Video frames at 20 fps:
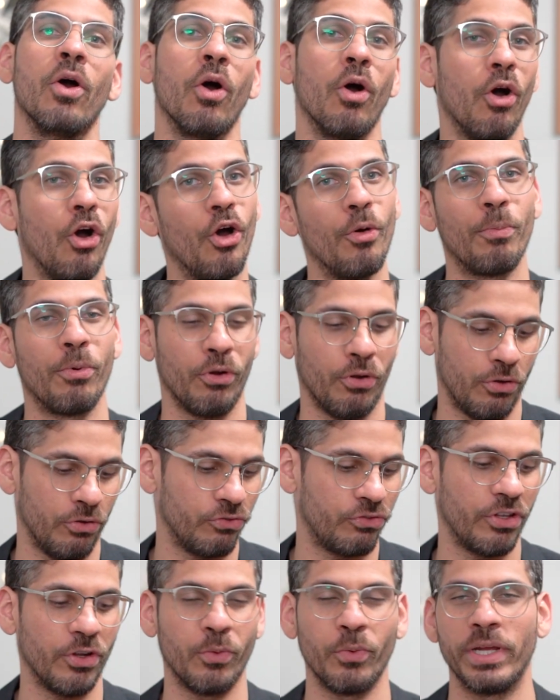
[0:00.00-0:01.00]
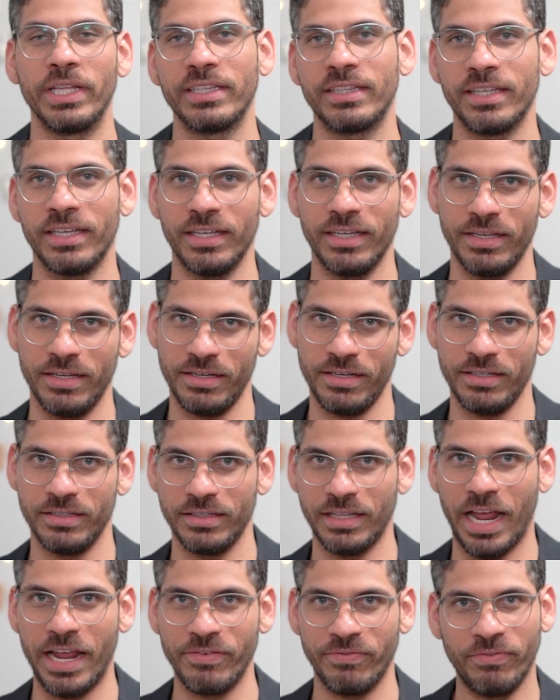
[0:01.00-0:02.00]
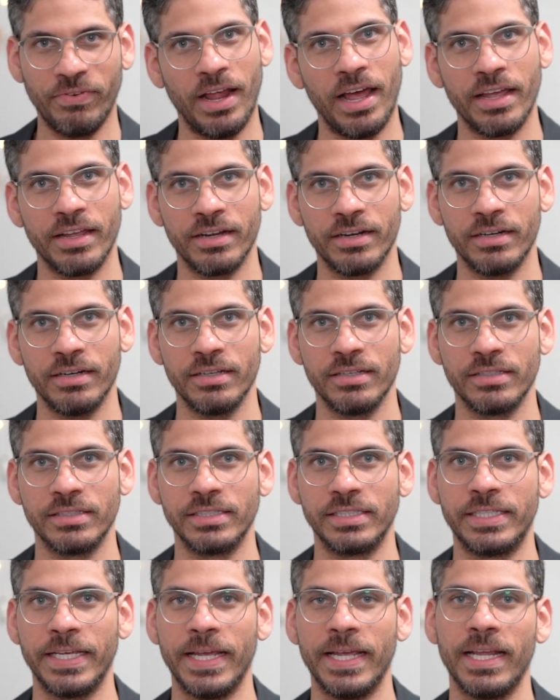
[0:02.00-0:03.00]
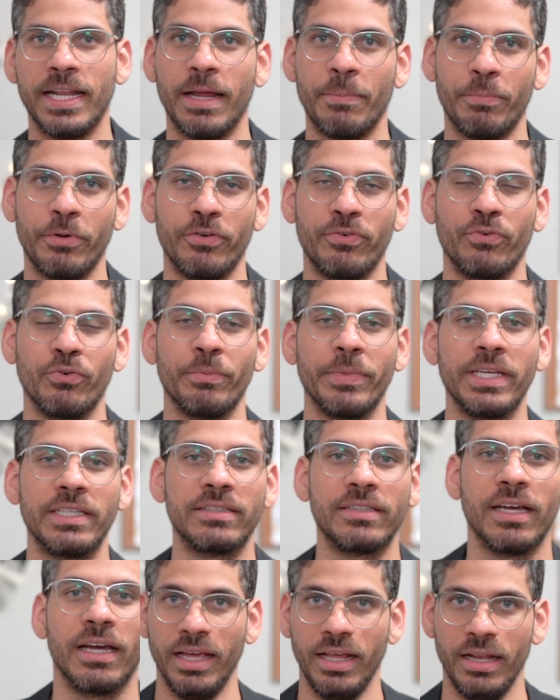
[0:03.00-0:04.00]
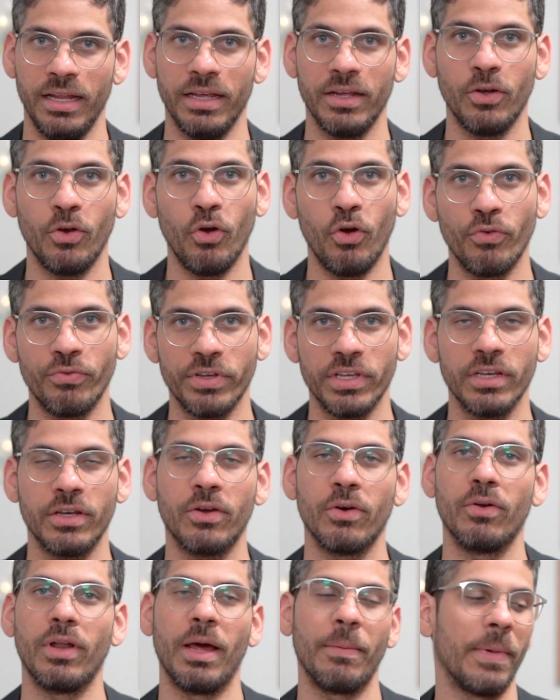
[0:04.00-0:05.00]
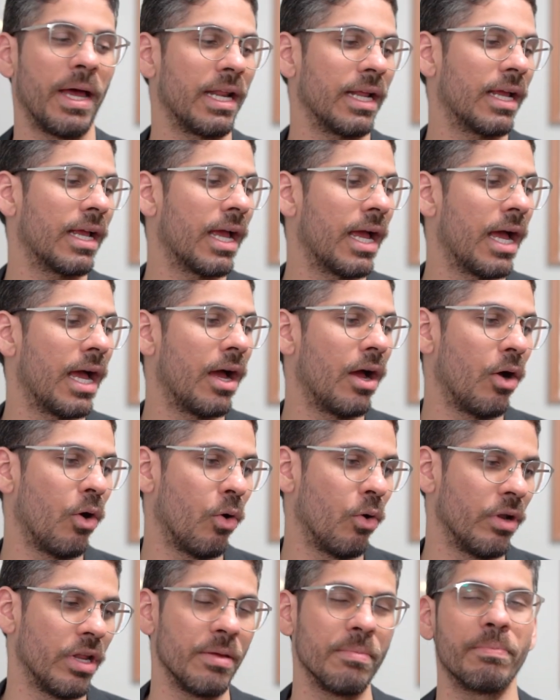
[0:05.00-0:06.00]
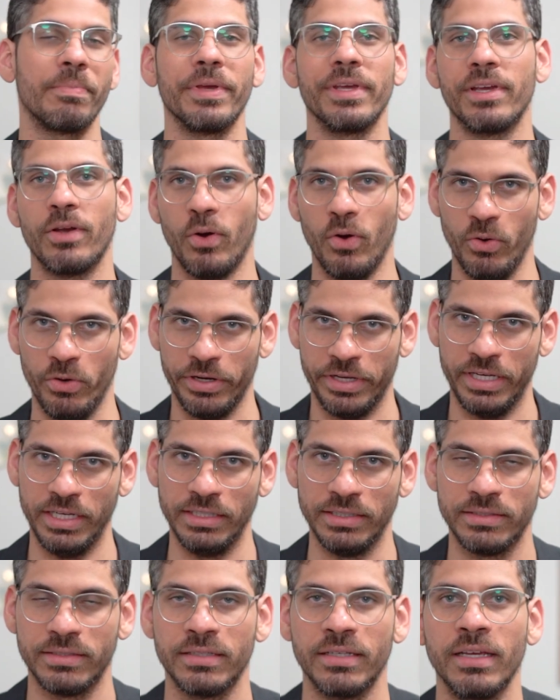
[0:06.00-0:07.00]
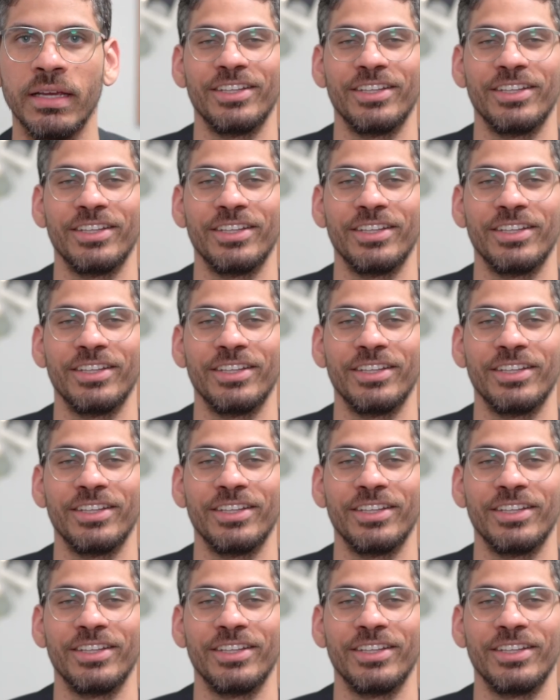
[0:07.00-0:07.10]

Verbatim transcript: o por consecuente Night Flyer de la perfumista Ellen Covey con la marca Olympic Orchids.